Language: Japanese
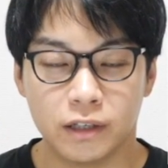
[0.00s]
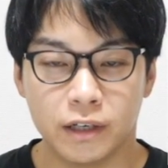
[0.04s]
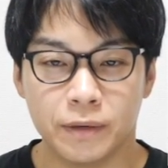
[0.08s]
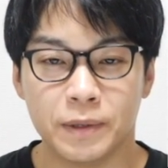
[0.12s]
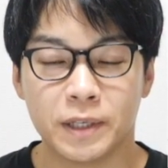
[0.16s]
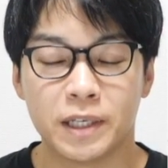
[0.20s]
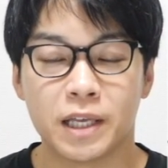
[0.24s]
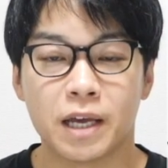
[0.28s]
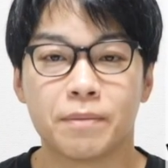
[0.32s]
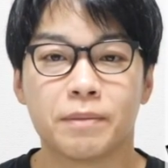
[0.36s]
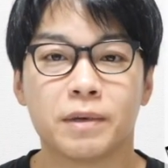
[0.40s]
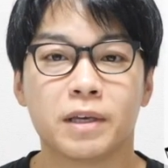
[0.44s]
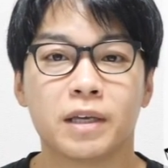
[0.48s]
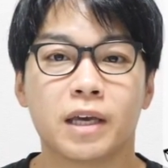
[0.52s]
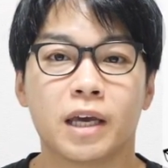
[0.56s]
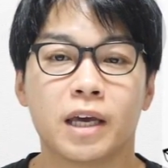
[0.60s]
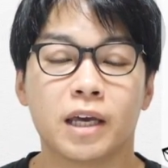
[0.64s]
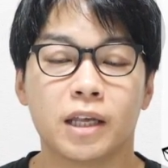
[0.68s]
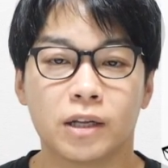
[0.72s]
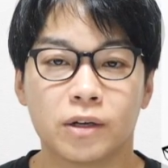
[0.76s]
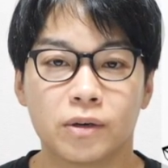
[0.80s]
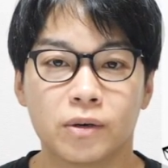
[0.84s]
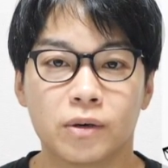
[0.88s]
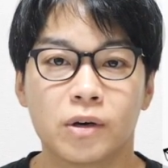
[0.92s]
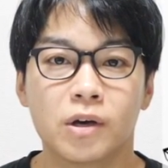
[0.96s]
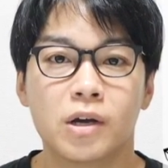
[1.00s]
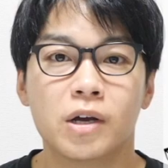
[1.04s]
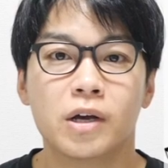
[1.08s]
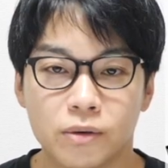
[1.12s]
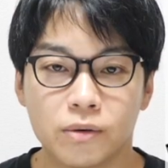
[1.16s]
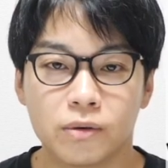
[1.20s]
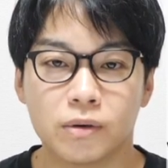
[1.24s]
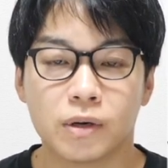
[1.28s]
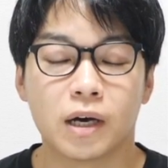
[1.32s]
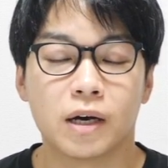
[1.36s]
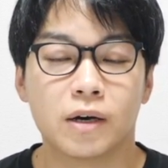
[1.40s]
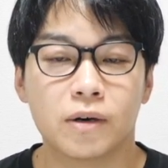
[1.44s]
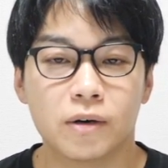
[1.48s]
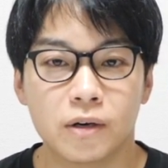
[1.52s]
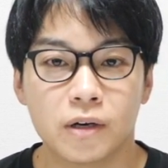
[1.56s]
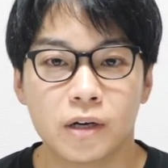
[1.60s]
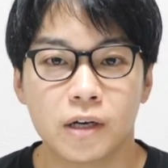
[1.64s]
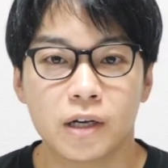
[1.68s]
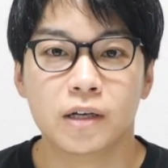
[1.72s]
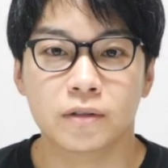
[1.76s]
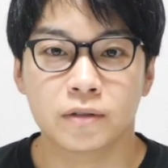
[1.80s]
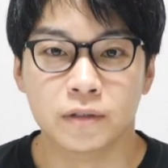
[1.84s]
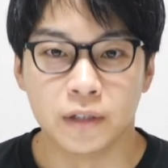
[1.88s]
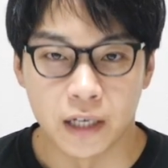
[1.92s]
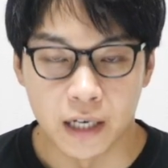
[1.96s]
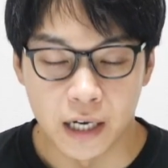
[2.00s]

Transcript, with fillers: ビタミン A の効果を促